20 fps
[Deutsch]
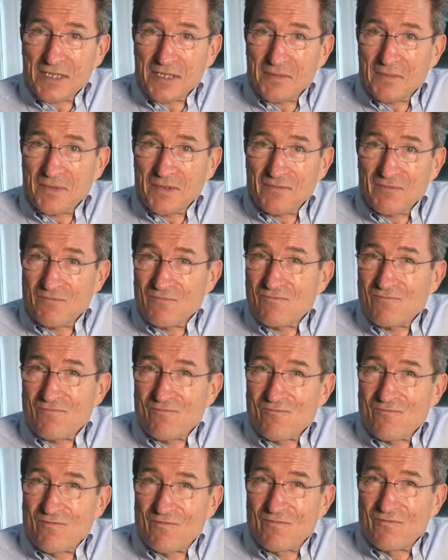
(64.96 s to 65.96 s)
nehmen,
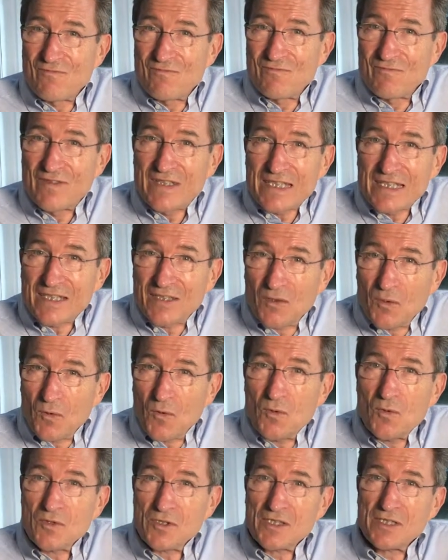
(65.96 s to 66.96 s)
wie
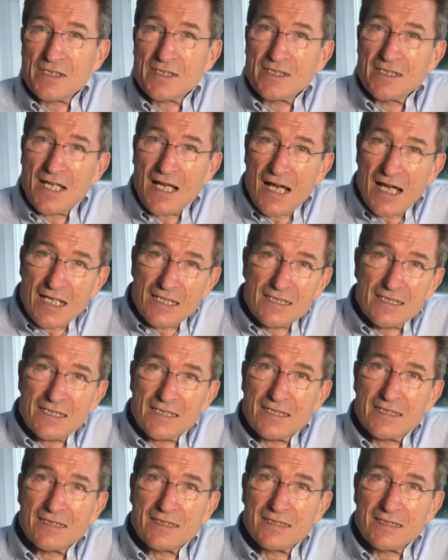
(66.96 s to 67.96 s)
groß der
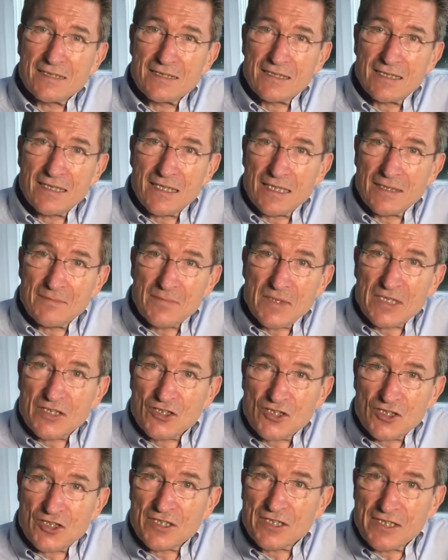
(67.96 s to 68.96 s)
Anteil der
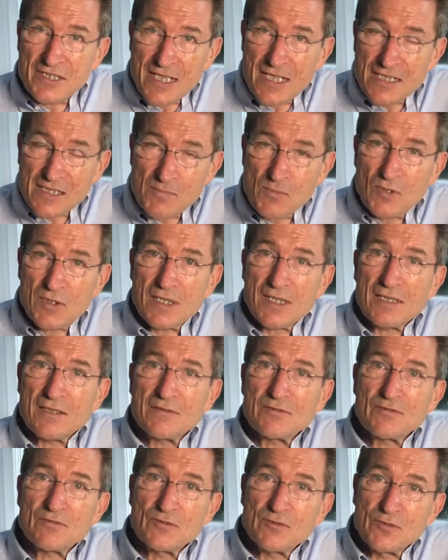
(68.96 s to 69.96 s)
armenischen
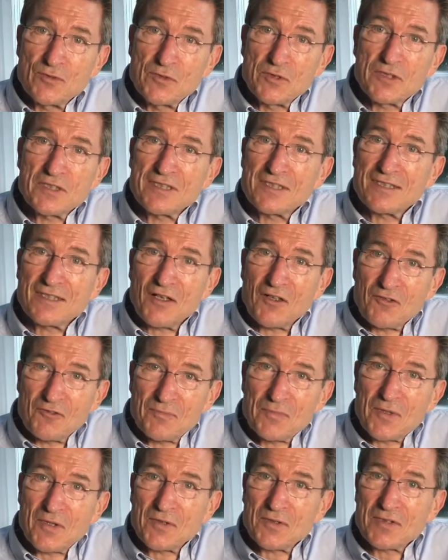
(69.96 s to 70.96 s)
Diaspora für den
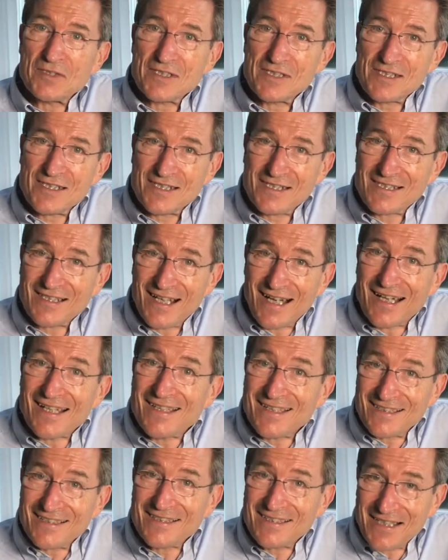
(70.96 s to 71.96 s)
Aufbau des
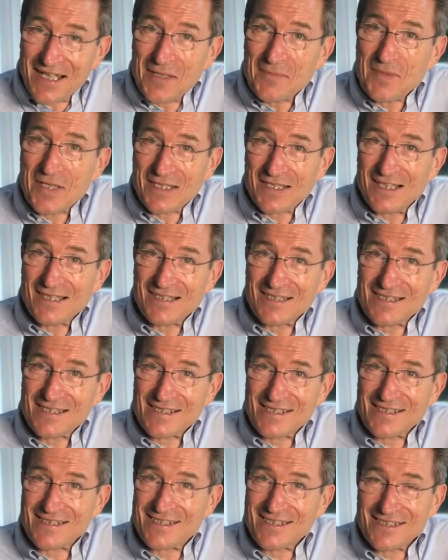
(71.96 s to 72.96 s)
eigenen
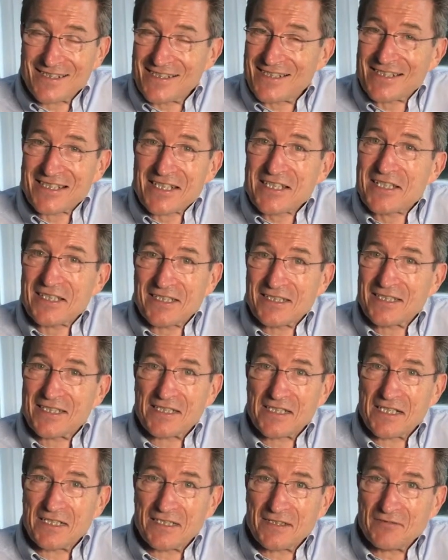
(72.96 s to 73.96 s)
Heimatlandes ist. Das ist ein sehr
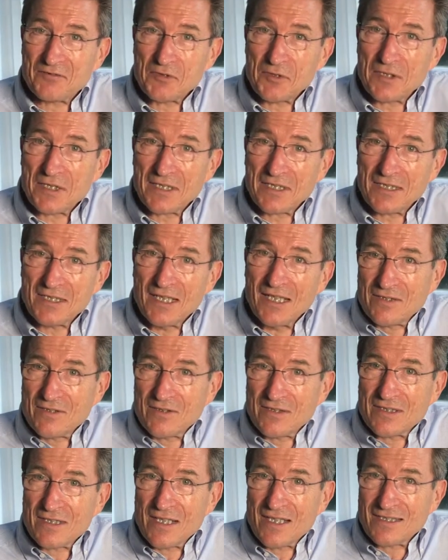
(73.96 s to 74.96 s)
interessanter Vorgang.
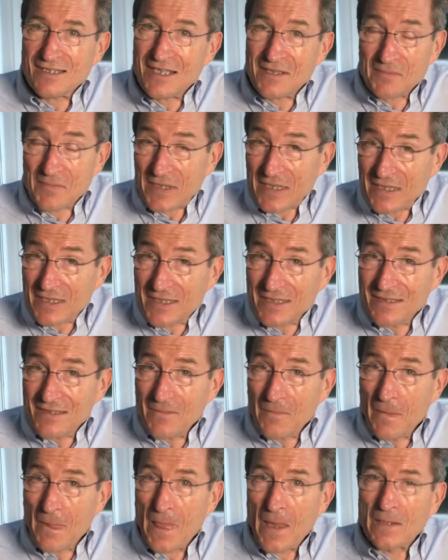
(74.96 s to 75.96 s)
Und da hat Armenien,
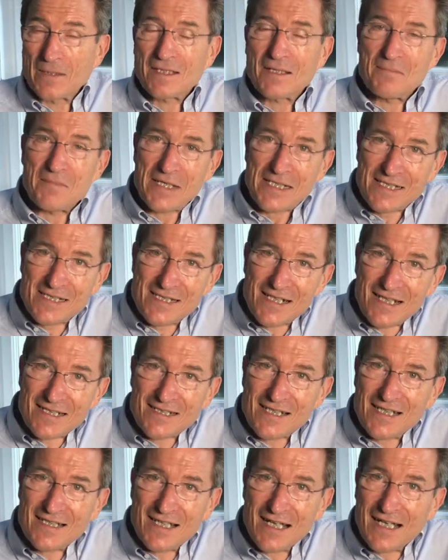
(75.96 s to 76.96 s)
gemessen
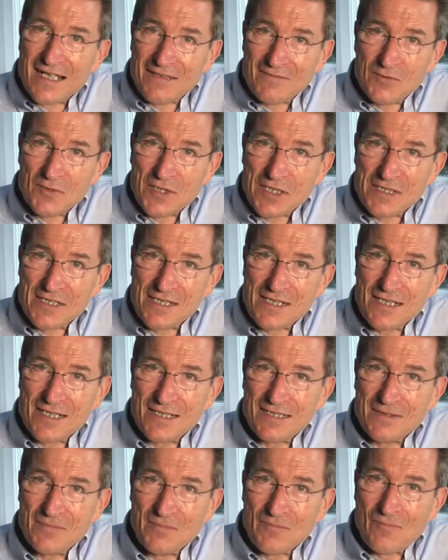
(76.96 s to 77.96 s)
an seiner
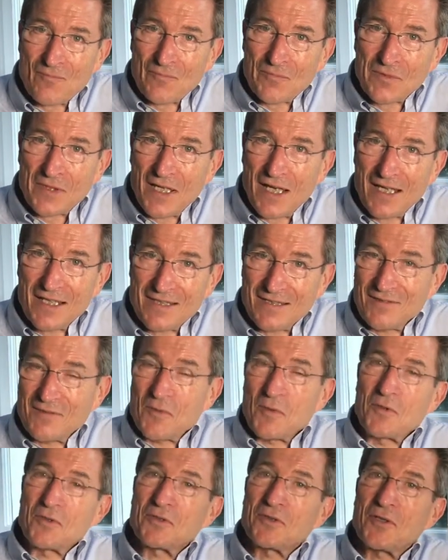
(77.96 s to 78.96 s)
Einwohnerzahl, einen
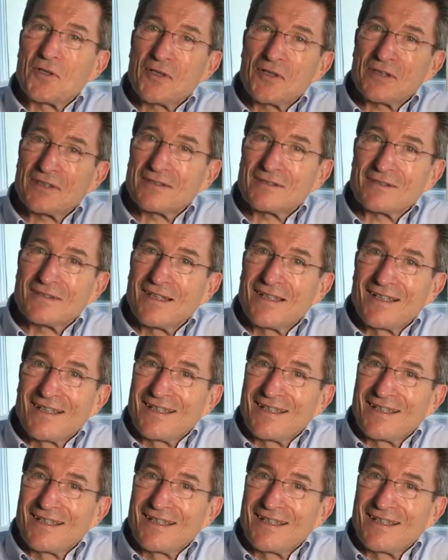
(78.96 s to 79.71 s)
ungeheuren